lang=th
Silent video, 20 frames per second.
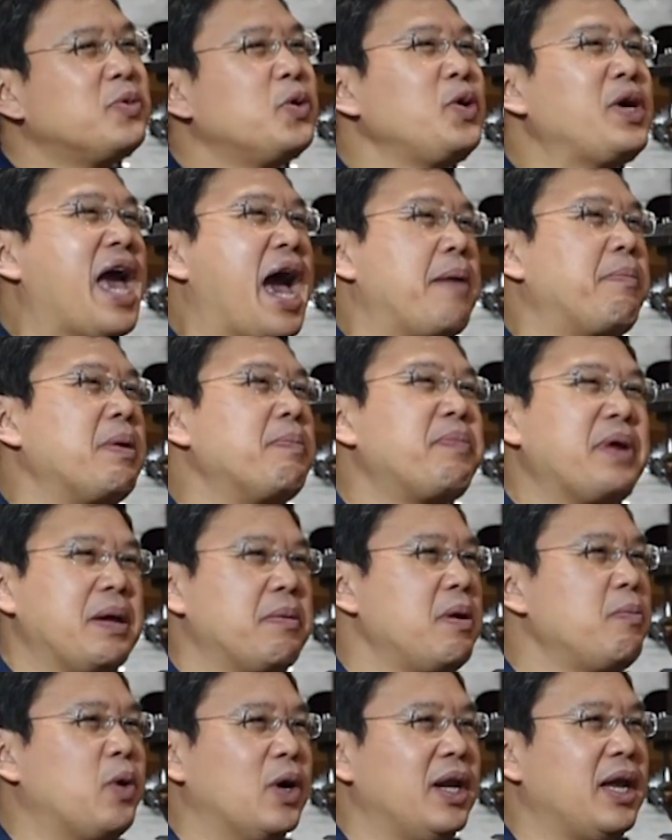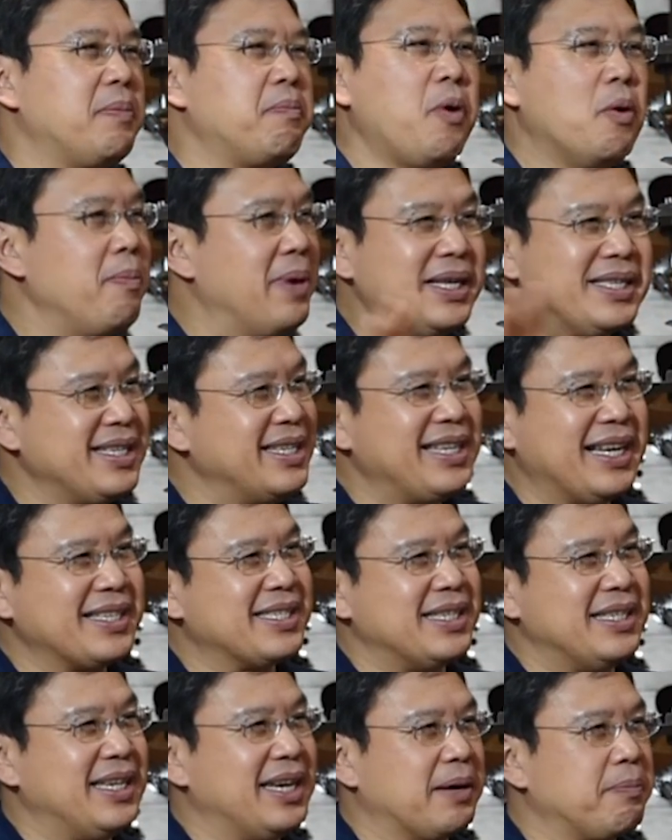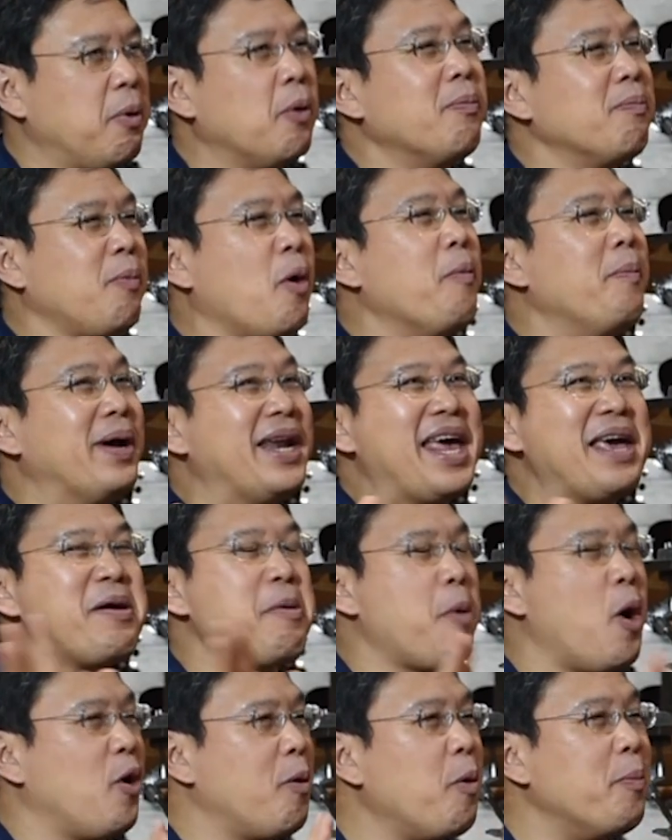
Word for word: ทุกอย่างมันเปลี่ยนไปหมดเลยผมไม่ซื้อหนังสือผมไม่ได้บอก